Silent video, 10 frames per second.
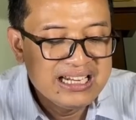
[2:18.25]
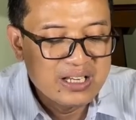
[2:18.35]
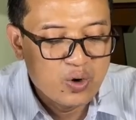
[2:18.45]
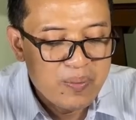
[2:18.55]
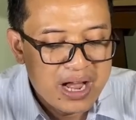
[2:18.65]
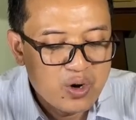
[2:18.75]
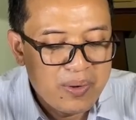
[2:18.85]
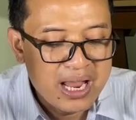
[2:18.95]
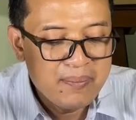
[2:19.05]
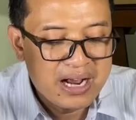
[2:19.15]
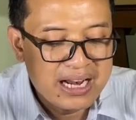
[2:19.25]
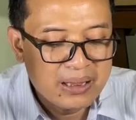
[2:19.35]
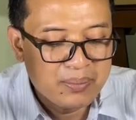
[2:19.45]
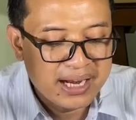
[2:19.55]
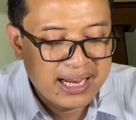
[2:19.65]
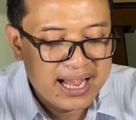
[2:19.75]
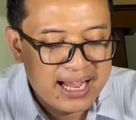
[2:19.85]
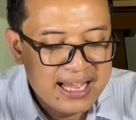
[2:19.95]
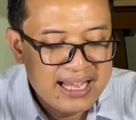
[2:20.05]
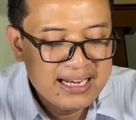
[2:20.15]
di rumah-rumah ibadat
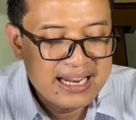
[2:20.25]
mereka